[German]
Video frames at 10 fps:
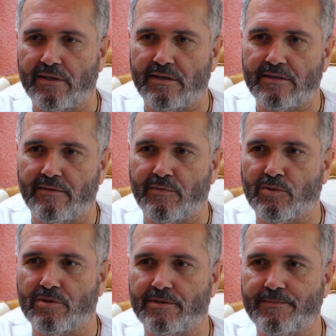in dieser
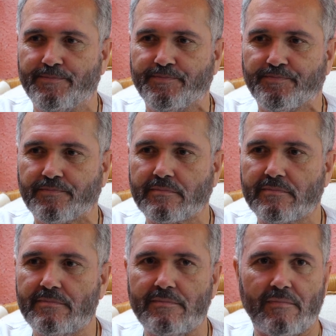Wohnung. Ihr
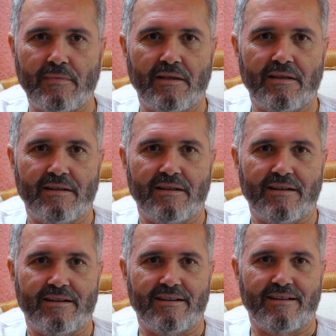hattet Wasser
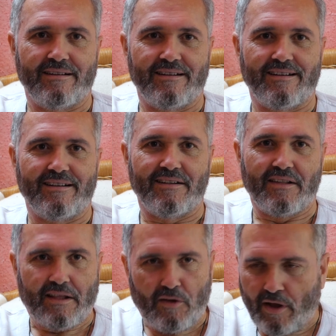und Strom
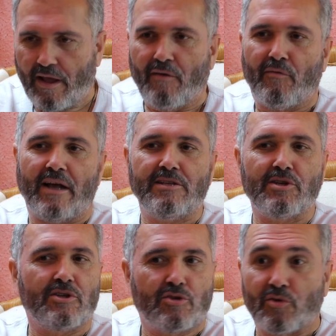und wie ist
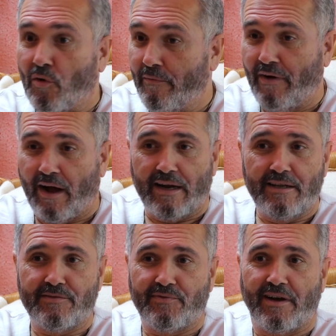Wasser, das? Strom war
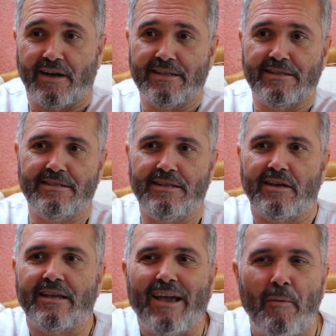alles vorhanden.
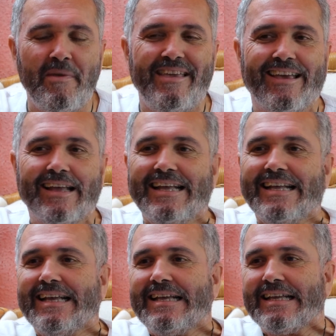Ich habe mich,
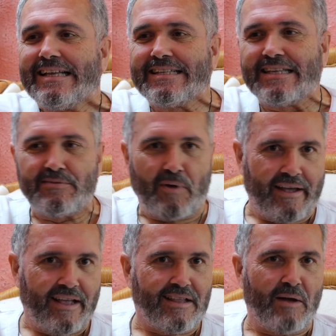das
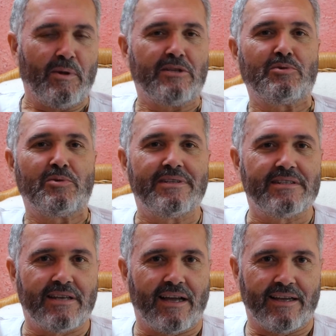war ja damals so
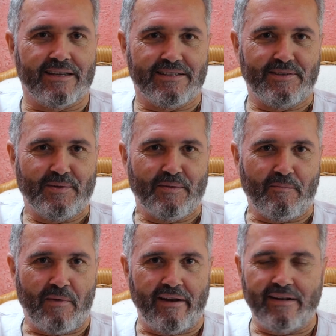die Zeit.
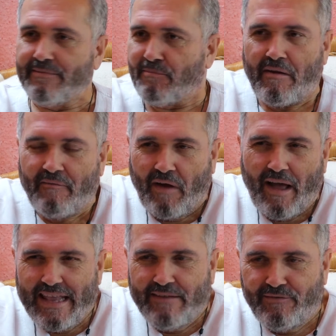Man, man
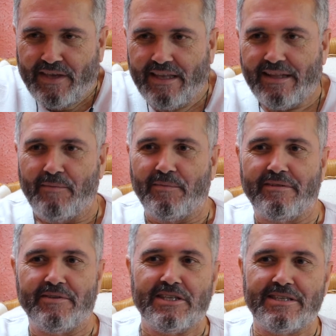war wie in einem
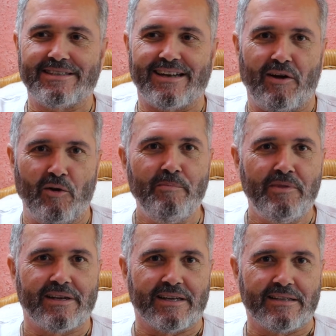gewissen
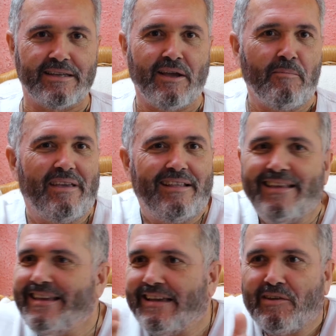Traum drin. Ich habe mich
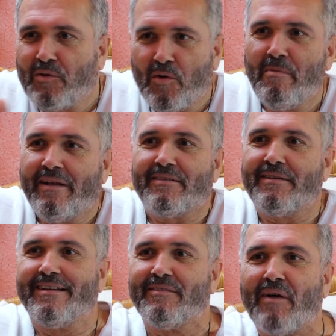nicht
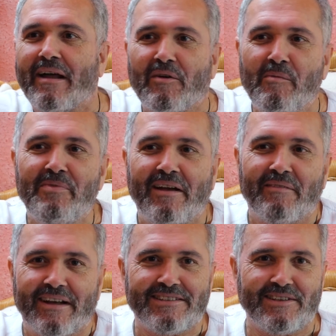gekümmert, warum
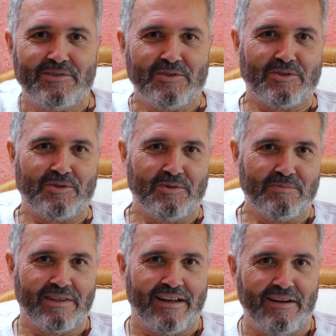da Wasser und
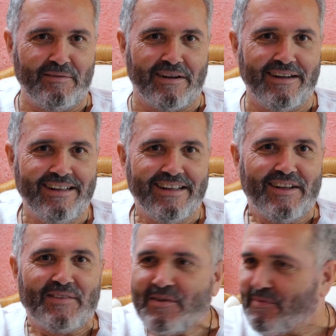Strom da war.
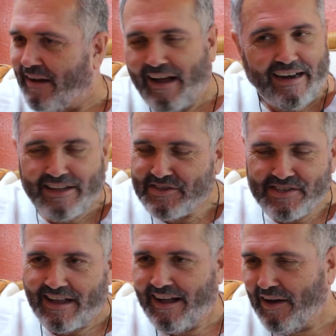Das war
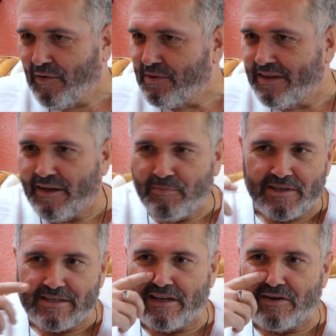alles da und ich habe
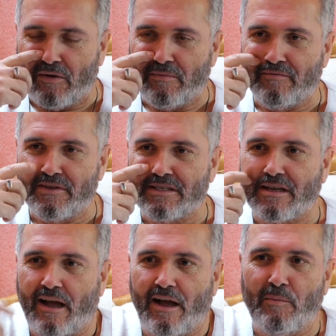das genommen, wie
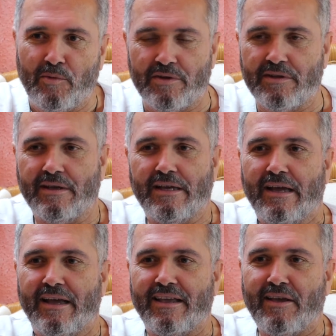es kam und
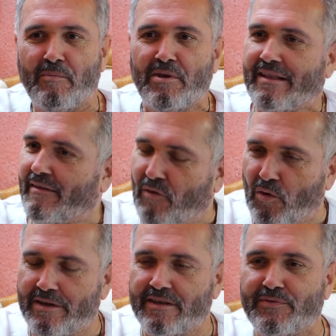ich habe mich da
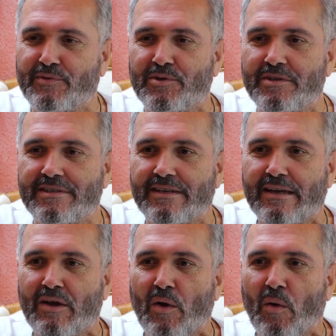wohl gefühlt
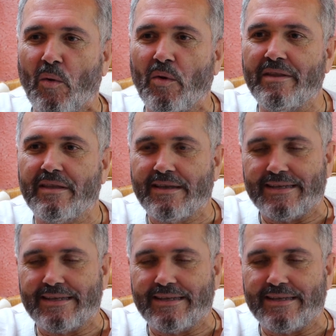und